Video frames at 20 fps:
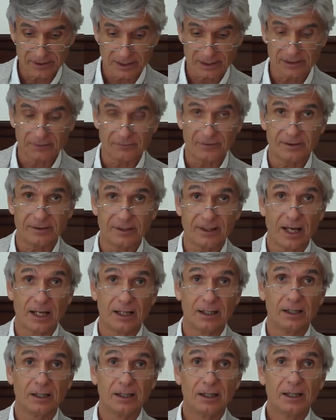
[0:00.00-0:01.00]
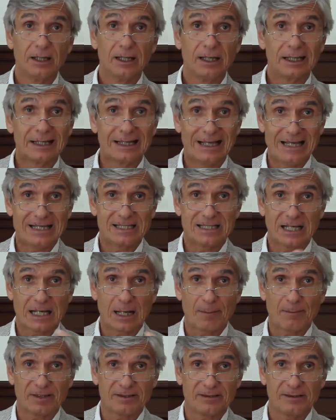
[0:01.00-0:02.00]
artificial, que es la
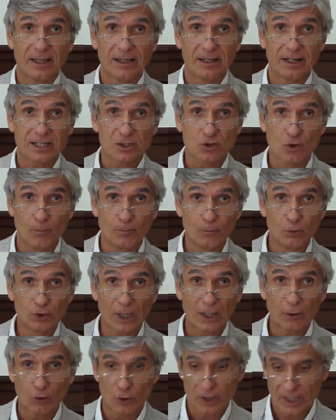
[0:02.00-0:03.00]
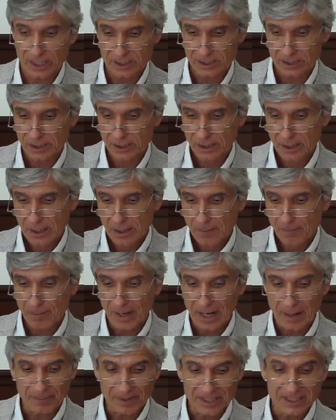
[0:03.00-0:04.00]
capacidad de las computadoras
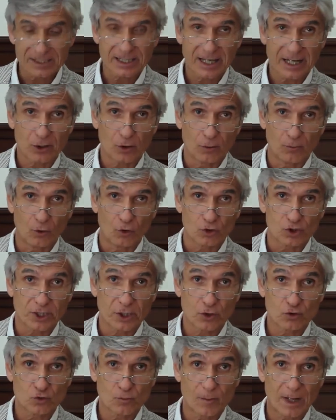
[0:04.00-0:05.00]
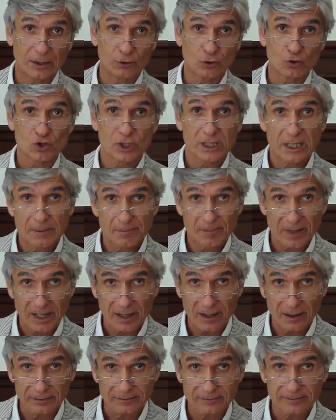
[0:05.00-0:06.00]
para pensar como los seres humanos y para
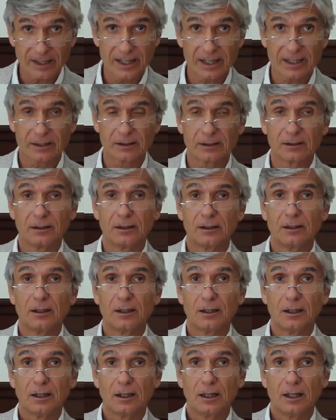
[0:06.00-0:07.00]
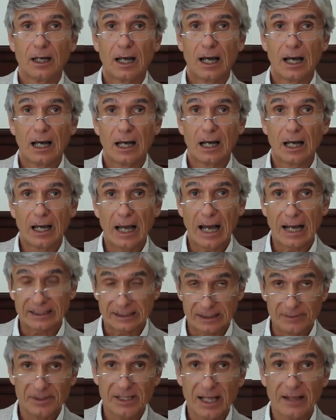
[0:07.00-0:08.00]
realizar
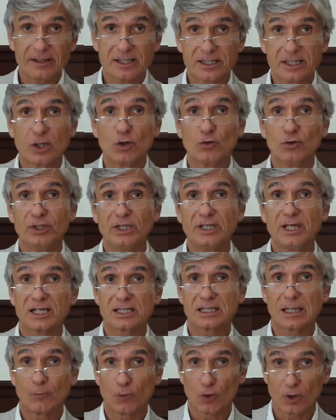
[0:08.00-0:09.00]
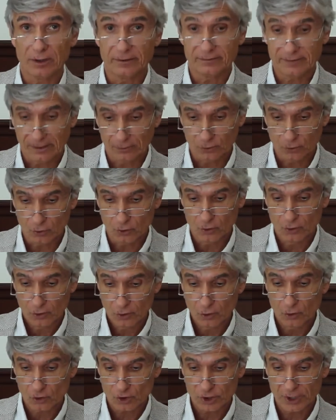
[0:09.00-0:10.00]
actividades que hoy en día estamos realizando
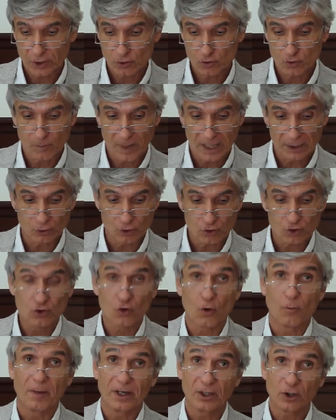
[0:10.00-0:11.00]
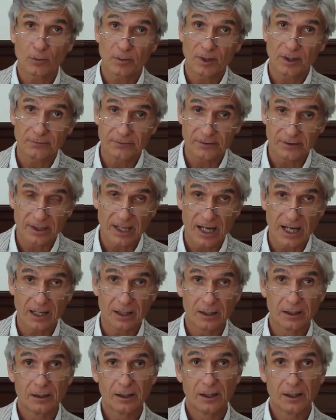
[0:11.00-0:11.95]
los seres humanos con mayor velocidad,